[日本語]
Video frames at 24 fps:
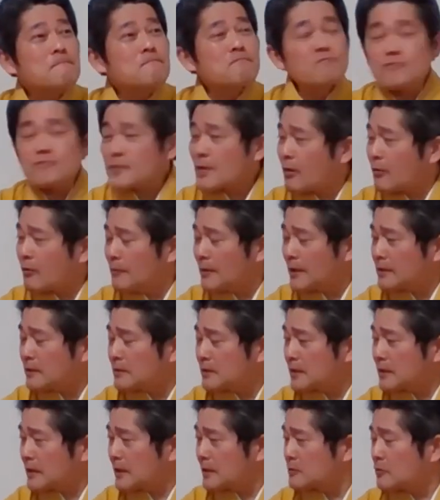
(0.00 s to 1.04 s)
うん、お前、
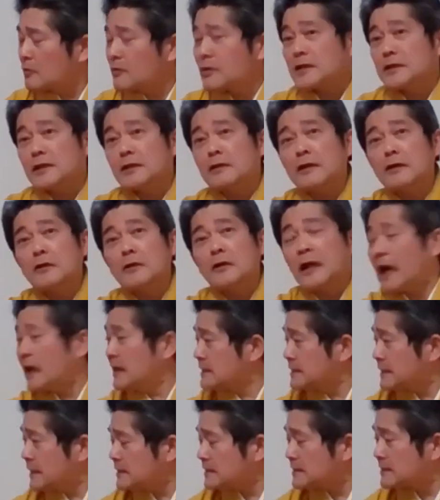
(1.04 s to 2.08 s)
なんかどっかでこう、
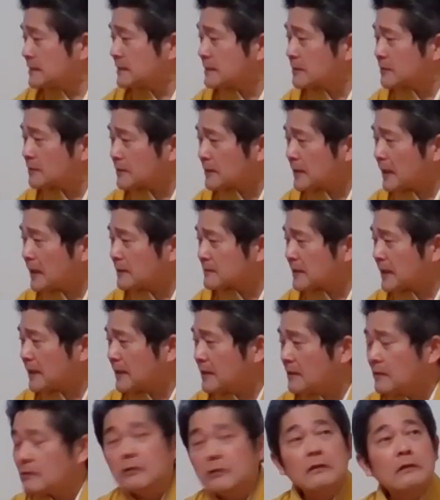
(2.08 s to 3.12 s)
買いたいってところある
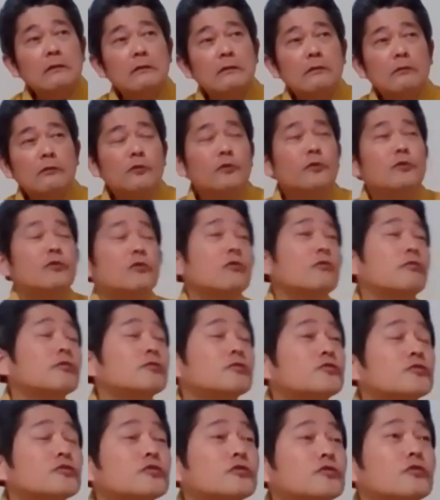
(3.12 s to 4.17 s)
かいやいや、
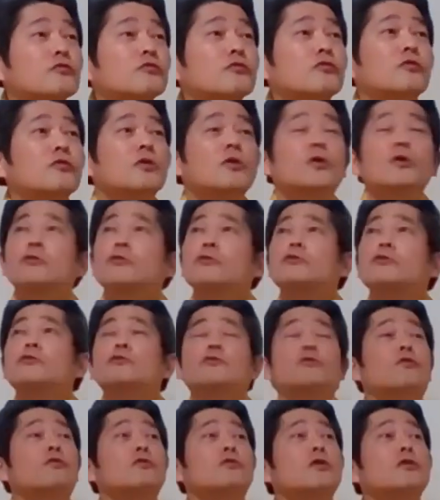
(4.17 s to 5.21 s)
別にあの、う
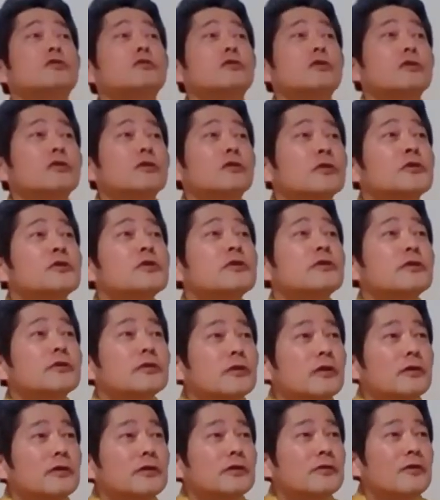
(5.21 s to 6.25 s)
ん、どこだっていい
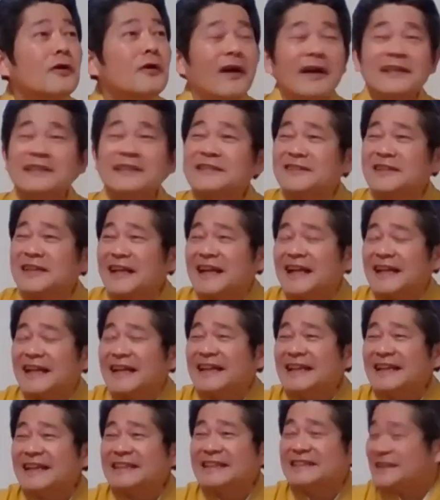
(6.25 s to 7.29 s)
んだけど、あ、そうか。
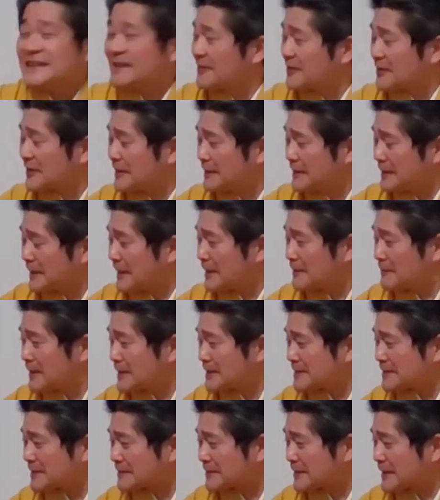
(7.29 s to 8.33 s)
えー、じゃあ俺に選
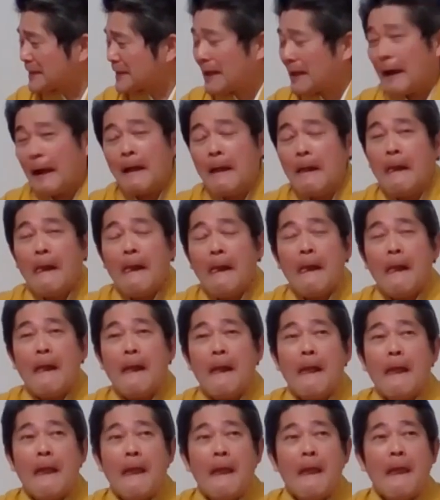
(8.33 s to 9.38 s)
ばしてくれな。
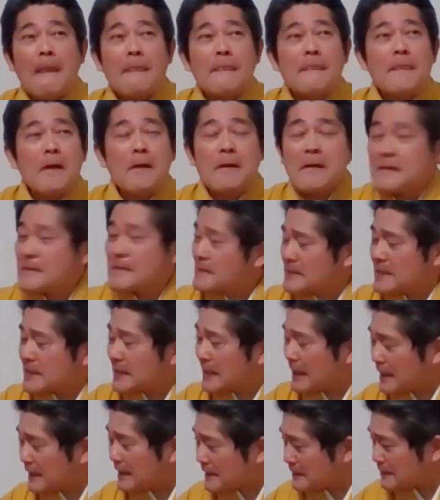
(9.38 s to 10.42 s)
えー、っと、二
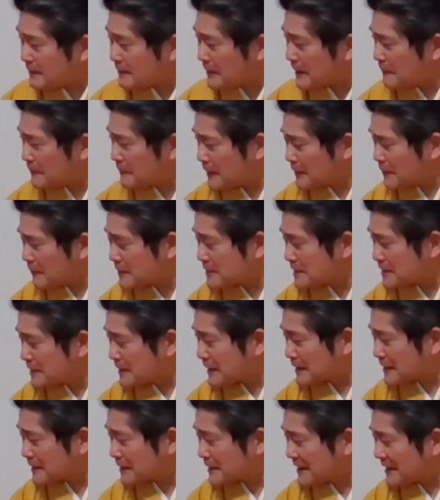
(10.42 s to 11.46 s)
階入りの髪が欲しいん
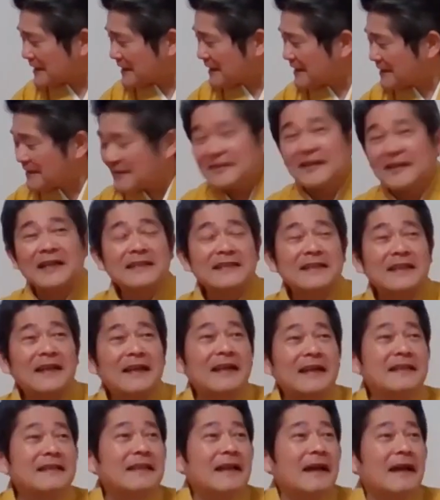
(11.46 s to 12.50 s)
だったな。あ、わかったわ
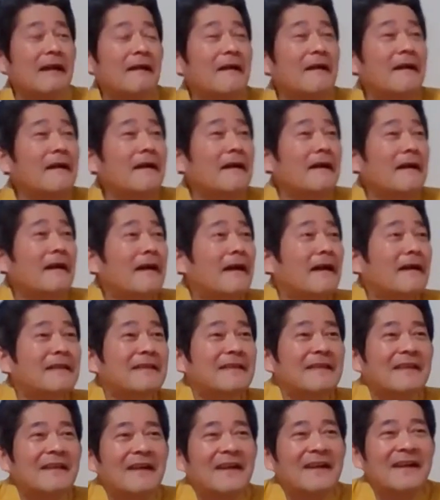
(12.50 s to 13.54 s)
かった。
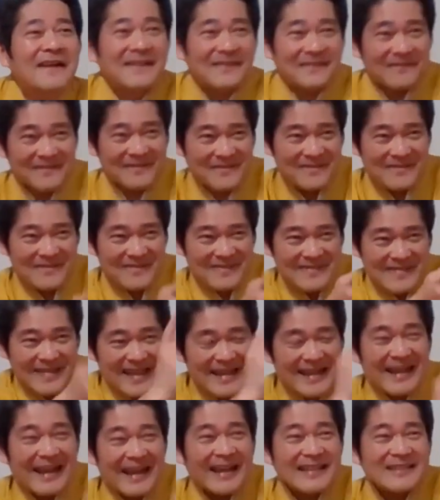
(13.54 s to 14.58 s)
あった。
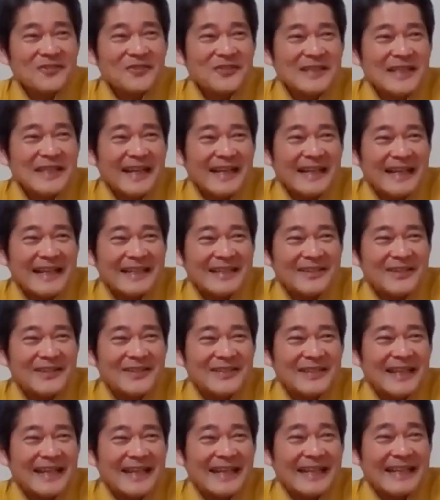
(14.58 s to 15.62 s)
あそこなんかど
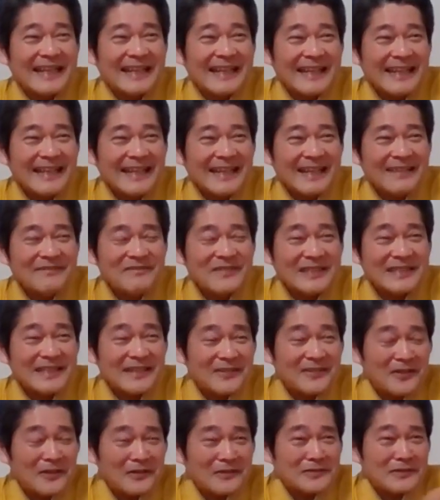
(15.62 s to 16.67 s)
うだえー、店
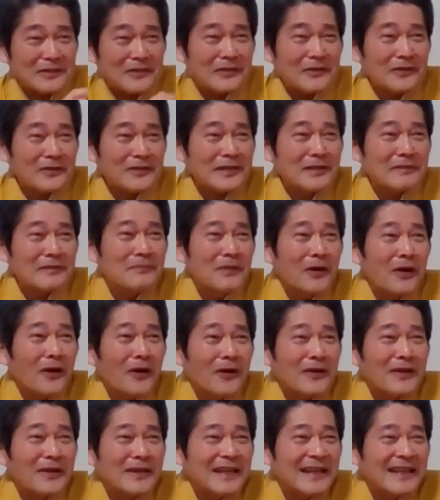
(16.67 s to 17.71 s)
の奥の方で
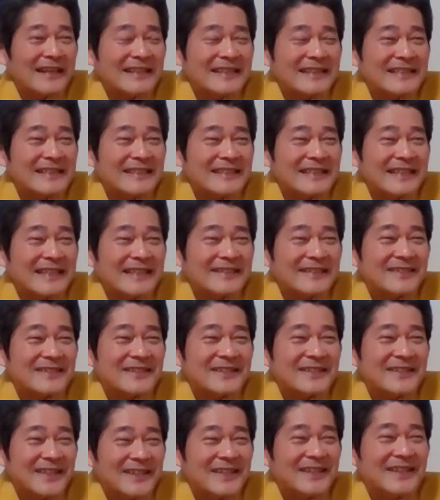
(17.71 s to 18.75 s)
ぼんやりしてる。うん
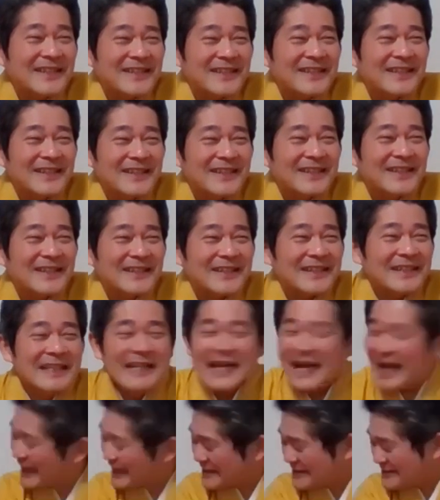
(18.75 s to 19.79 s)
うんうん。あ
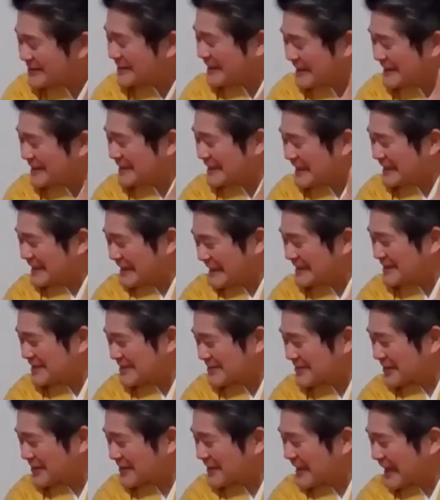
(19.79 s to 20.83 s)
あいう亭
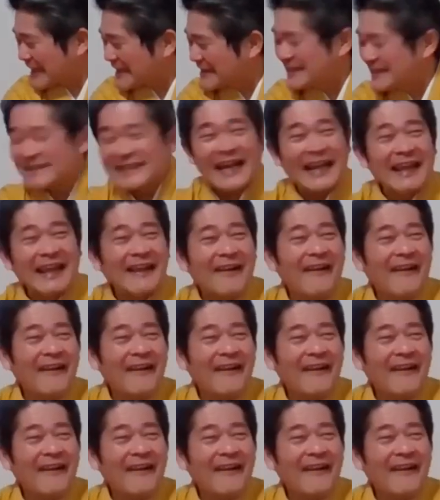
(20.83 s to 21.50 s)
主のとこはいいんだよ。